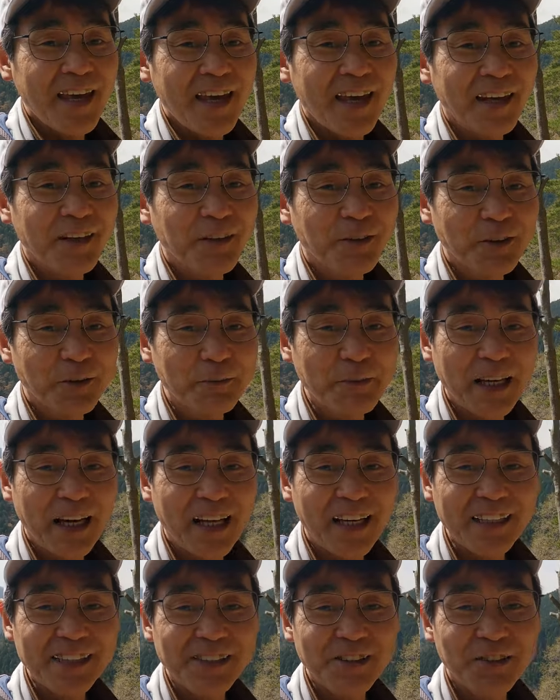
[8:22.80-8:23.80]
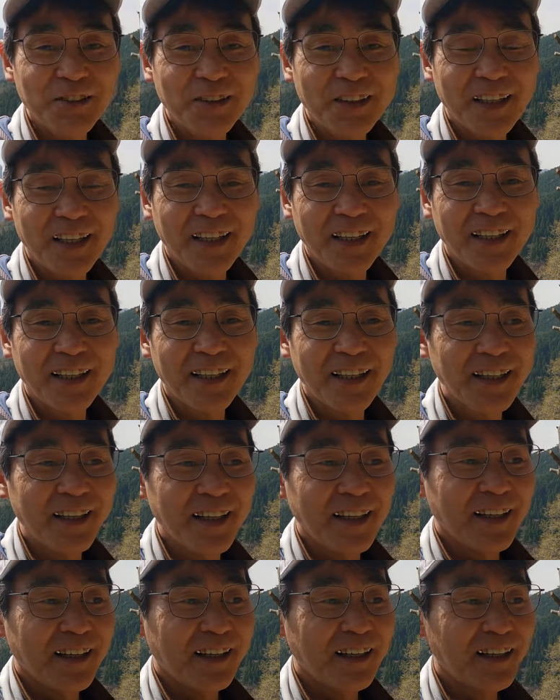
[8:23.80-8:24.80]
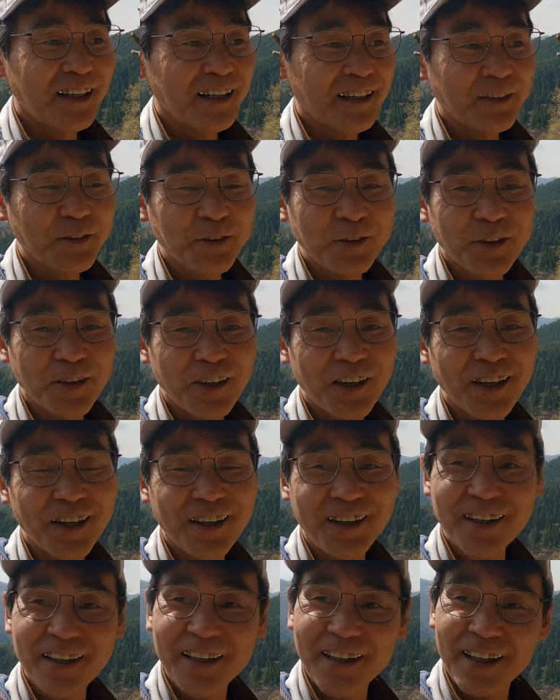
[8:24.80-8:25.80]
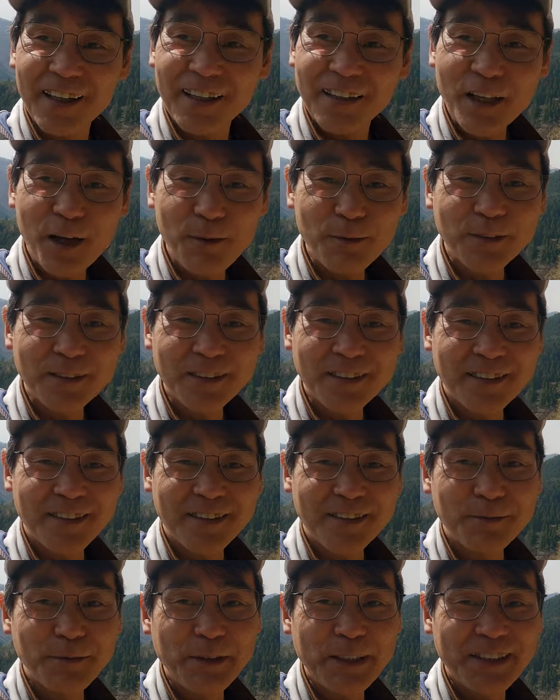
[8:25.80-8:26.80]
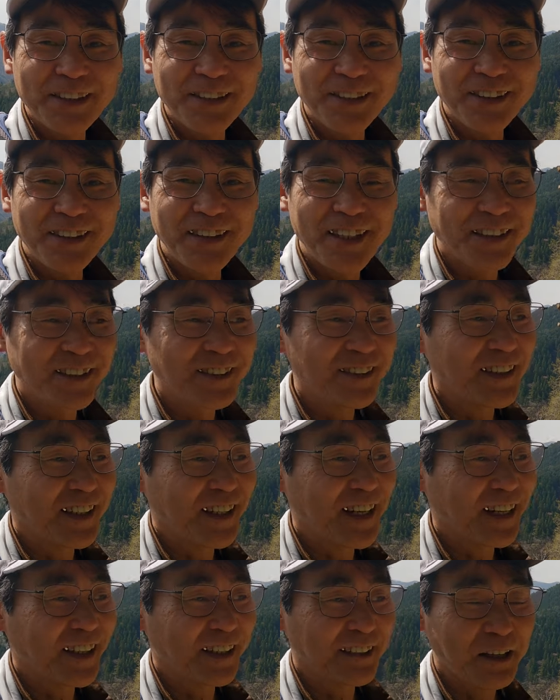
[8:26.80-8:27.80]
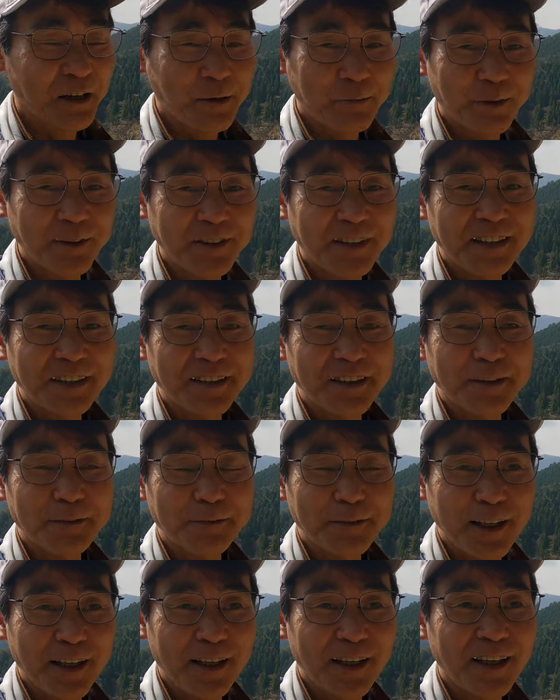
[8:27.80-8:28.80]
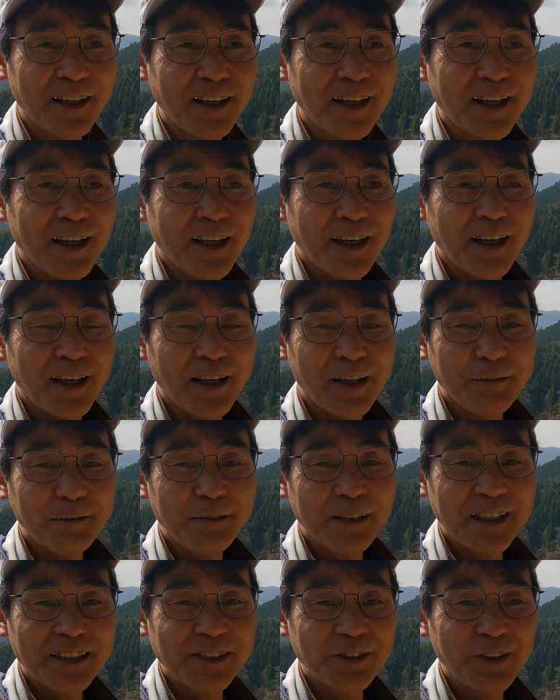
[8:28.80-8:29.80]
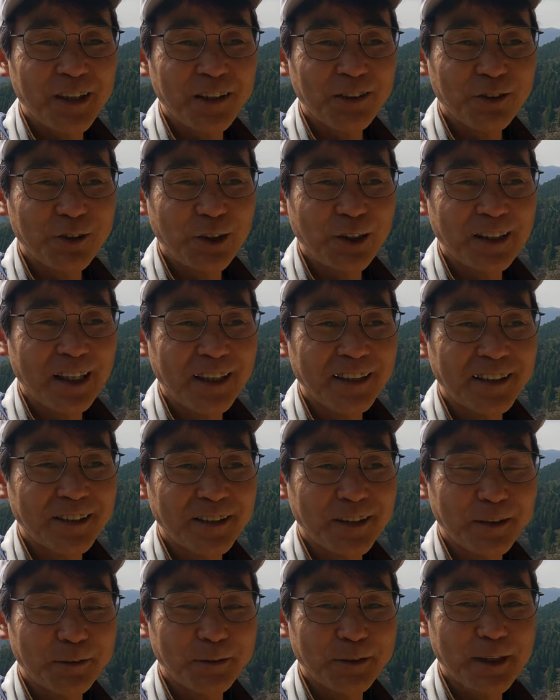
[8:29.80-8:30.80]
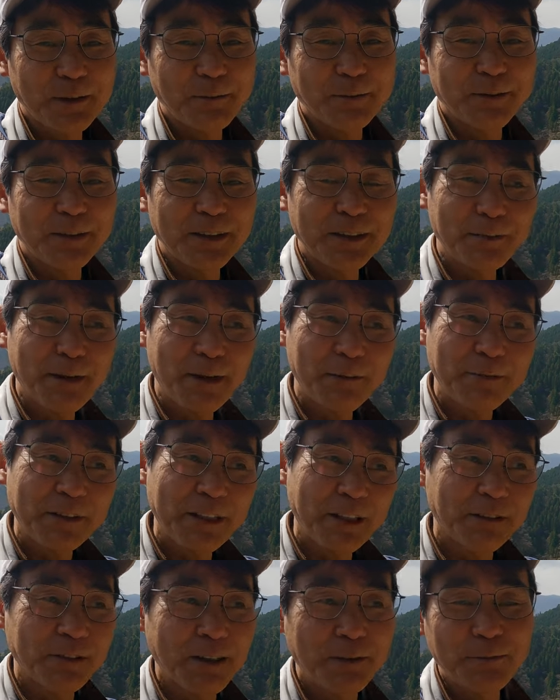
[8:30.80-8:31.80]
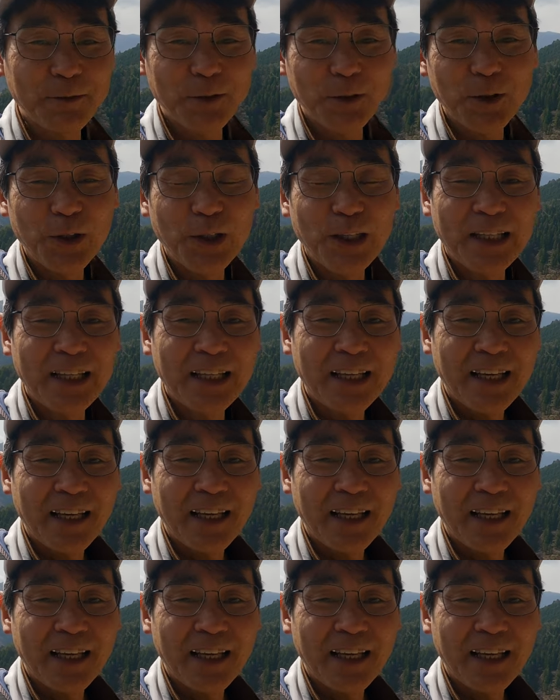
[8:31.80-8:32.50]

えー、この見晴らしの丘、えー、ここ多分住み着いてるんじゃないかとは思うんですけどもね、えー、昔親子でいたんですけども多分今見たのはもう、